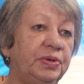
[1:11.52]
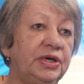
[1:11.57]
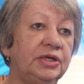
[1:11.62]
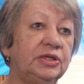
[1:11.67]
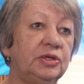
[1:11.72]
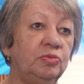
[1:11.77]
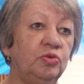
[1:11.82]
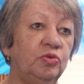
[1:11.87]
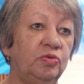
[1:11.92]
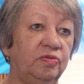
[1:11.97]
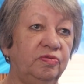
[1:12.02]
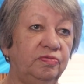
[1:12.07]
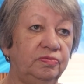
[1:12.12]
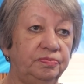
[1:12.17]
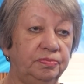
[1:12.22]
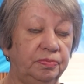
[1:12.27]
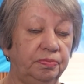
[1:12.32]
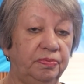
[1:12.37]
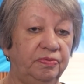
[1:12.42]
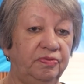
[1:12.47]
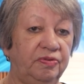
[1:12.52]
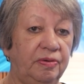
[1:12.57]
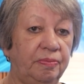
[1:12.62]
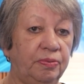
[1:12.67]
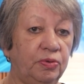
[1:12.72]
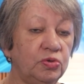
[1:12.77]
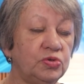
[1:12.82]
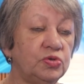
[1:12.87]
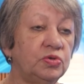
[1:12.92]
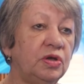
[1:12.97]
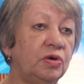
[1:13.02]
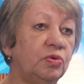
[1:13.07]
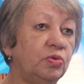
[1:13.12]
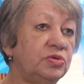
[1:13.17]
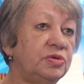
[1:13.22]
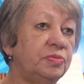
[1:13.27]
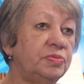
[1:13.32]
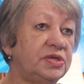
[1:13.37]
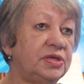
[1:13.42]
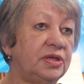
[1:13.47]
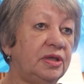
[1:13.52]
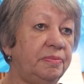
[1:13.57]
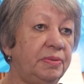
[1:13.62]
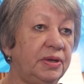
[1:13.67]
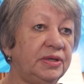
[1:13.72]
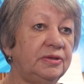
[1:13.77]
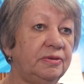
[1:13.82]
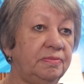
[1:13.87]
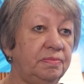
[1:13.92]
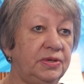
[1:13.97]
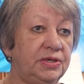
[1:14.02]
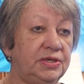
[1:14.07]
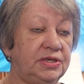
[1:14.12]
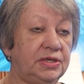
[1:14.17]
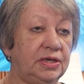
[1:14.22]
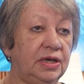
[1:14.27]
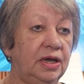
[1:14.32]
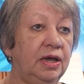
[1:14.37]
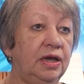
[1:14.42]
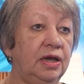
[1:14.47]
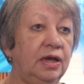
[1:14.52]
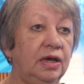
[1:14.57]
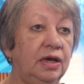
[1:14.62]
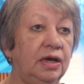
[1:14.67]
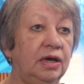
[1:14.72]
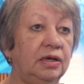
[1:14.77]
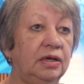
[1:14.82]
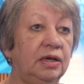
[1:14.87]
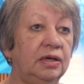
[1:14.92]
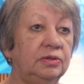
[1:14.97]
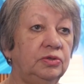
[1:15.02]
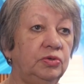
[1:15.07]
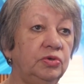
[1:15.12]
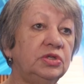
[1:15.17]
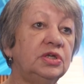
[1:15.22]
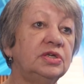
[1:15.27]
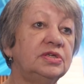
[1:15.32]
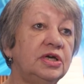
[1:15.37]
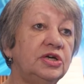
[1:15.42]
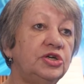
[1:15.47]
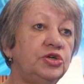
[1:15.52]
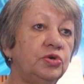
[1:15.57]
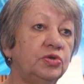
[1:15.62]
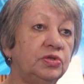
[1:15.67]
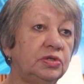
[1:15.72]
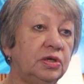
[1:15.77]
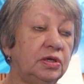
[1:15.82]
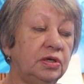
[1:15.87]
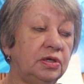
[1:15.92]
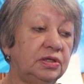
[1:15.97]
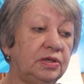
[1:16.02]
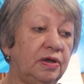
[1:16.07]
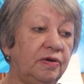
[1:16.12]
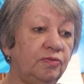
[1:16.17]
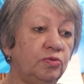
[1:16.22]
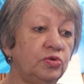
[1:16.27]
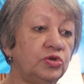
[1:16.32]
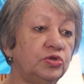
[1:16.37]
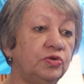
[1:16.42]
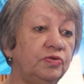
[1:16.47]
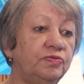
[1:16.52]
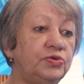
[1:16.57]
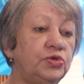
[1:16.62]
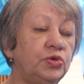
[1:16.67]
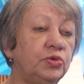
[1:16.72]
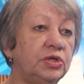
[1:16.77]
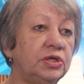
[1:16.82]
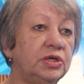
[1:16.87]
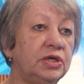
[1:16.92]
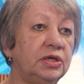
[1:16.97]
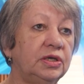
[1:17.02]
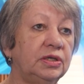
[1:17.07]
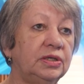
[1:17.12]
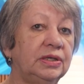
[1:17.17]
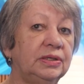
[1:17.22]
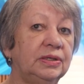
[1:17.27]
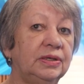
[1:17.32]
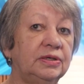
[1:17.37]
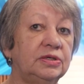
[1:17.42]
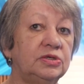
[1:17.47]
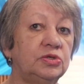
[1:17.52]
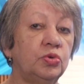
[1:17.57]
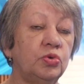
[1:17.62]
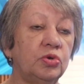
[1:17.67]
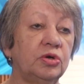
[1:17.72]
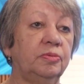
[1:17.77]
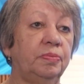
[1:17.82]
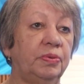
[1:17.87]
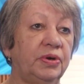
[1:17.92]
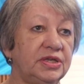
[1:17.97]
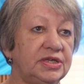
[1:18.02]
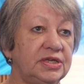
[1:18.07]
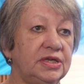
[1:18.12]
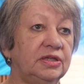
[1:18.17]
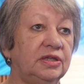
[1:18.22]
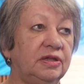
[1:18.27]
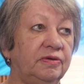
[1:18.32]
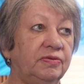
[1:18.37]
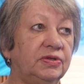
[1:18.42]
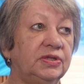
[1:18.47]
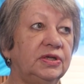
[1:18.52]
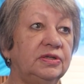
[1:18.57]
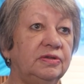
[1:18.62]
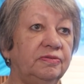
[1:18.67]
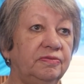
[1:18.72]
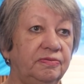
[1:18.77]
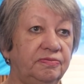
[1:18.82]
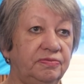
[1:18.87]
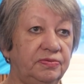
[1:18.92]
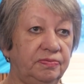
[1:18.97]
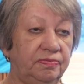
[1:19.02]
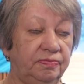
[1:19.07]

Поэтому по вопросу находимся на пятом месте. А, но это за счет того, что все-таки 40% от этого